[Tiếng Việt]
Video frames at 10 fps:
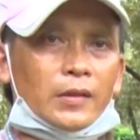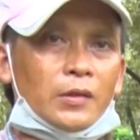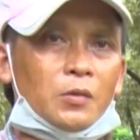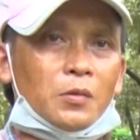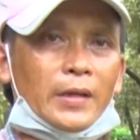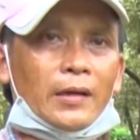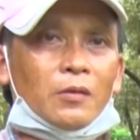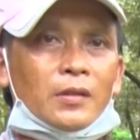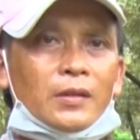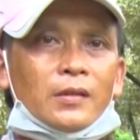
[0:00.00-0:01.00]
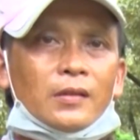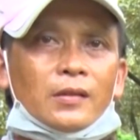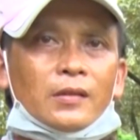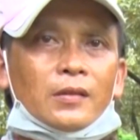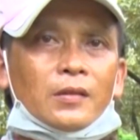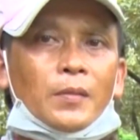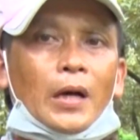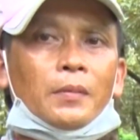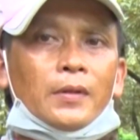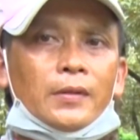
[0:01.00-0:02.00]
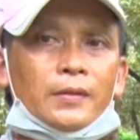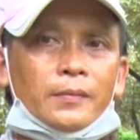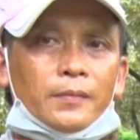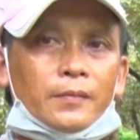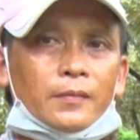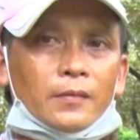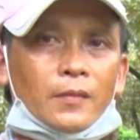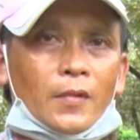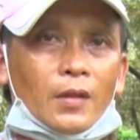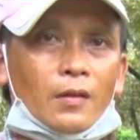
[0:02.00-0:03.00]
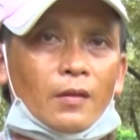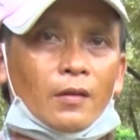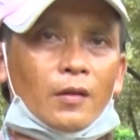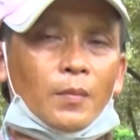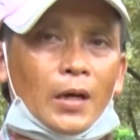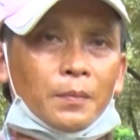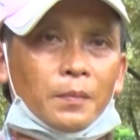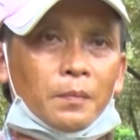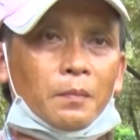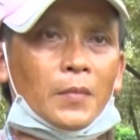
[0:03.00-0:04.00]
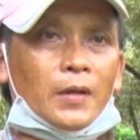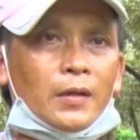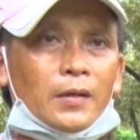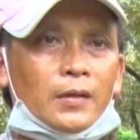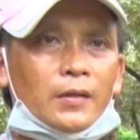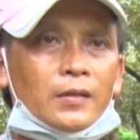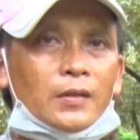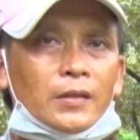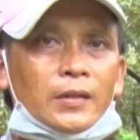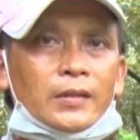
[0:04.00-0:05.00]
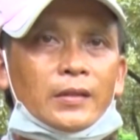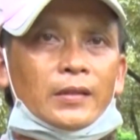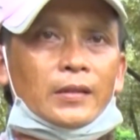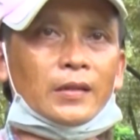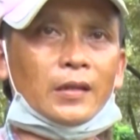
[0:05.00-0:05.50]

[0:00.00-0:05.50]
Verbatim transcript: Kêu dao thì nó à, bợp á, nó bợp mà vừa thì ờ,